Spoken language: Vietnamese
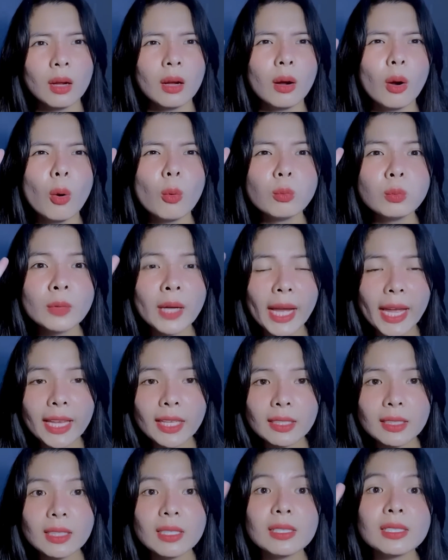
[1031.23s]
hung hác
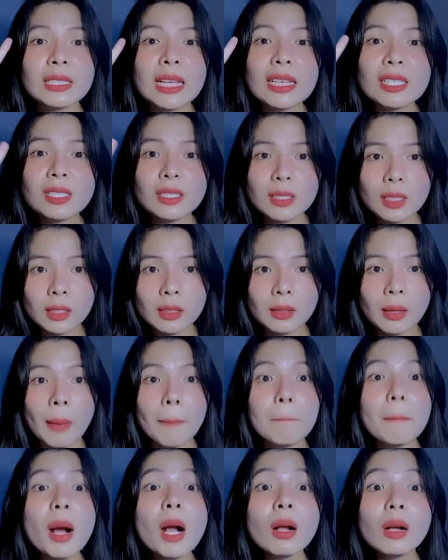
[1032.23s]
sát sinh
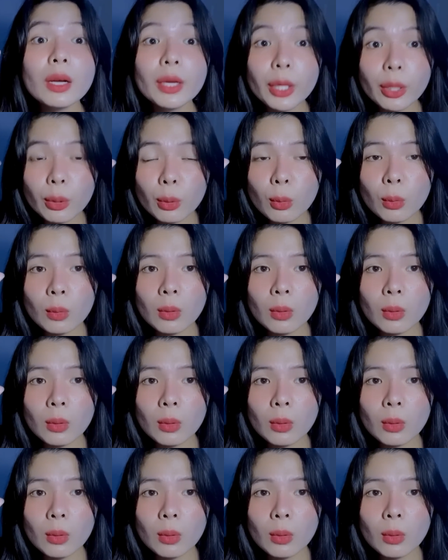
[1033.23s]
bất hiếu